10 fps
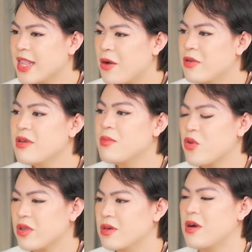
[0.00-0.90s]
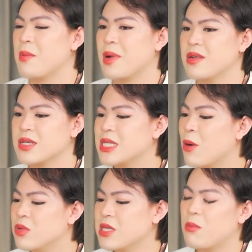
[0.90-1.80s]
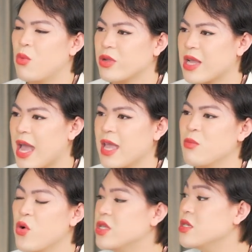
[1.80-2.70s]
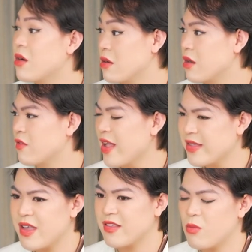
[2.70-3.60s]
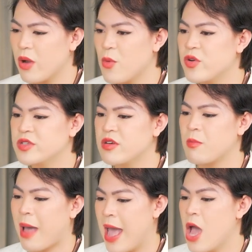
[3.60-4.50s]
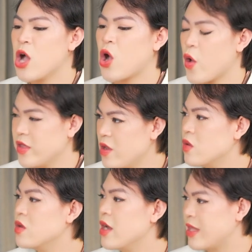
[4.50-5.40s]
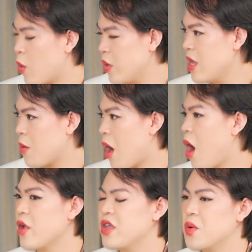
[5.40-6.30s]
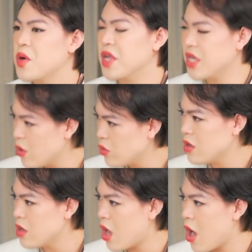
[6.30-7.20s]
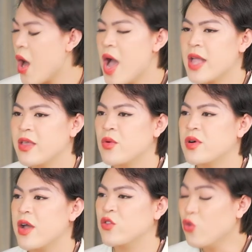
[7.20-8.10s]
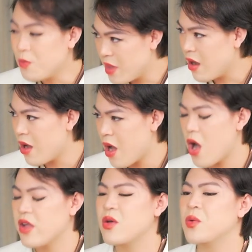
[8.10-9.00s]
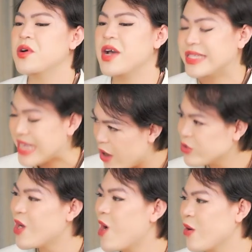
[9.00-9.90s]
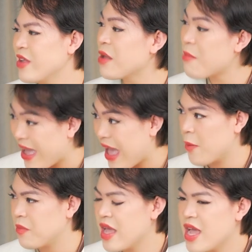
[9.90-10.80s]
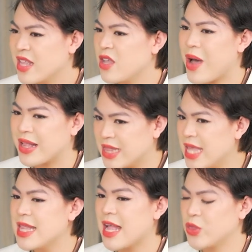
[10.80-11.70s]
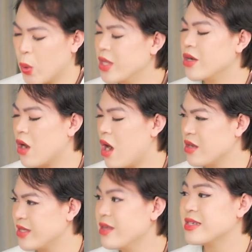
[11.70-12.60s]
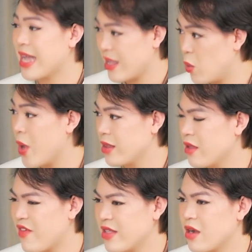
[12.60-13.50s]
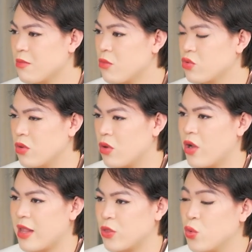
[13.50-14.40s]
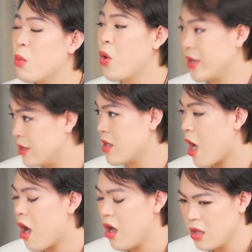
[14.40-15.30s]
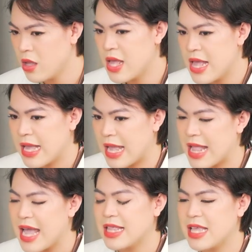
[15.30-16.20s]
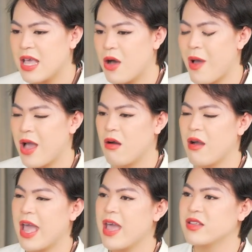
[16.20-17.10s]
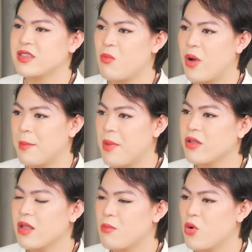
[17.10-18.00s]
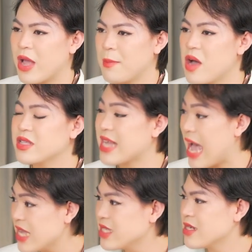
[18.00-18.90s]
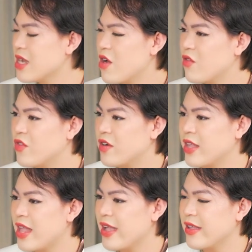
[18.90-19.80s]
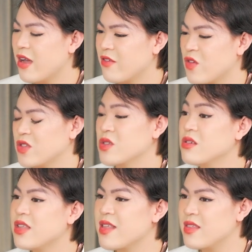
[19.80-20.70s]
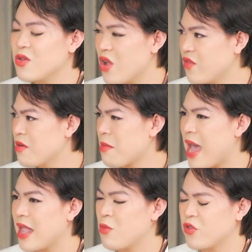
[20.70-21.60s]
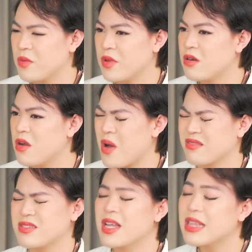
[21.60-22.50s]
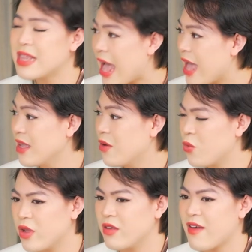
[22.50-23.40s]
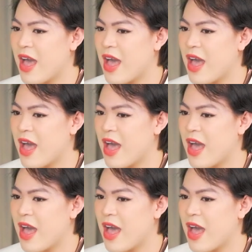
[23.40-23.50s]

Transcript: nếu như một người mà được sống trong một cái môi trường được phát triển trong một cái môi trường mà có nhiều người thấu hiểu họ nhiều người yêu thương họ nhiều người giúp đỡ họ nhiều người trao cho họ những cái bài học thì hoàng tin là nội lực của họ sẽ được rèn luyện và được gọi là tu bồi từ đó cái này thì à, hoàng có nghe ở trong một cái pod một cái podcast với lại à, phó giáo sư tiến sĩ nguyễn phương mai là một trong những người hoàng rất là yêu quý